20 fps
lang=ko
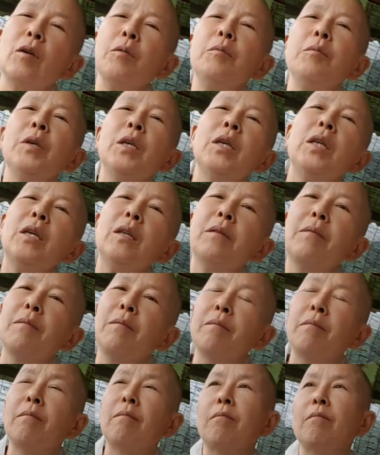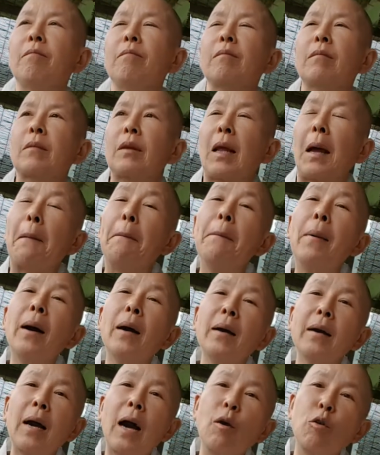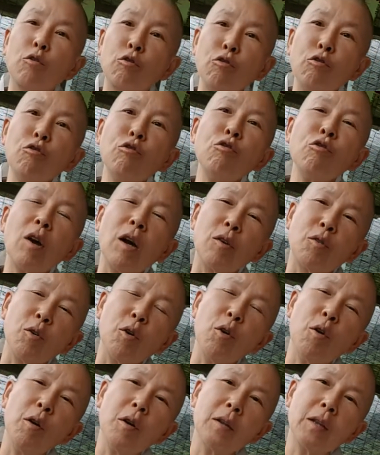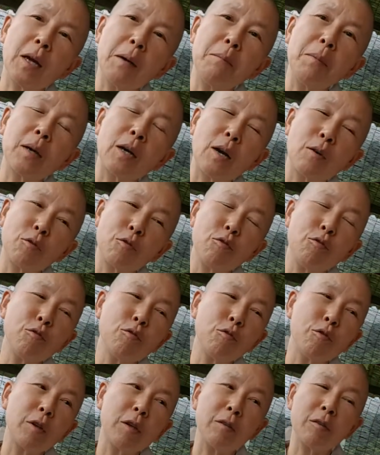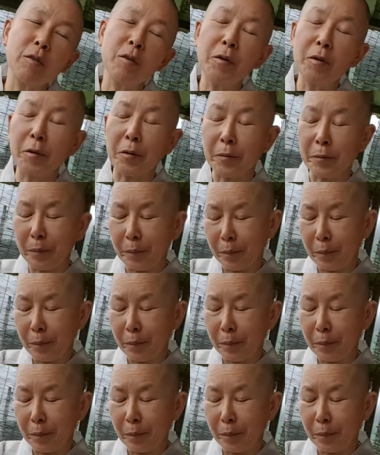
음, 훨씬 단박하고 순수하죠 단박하고 순수해서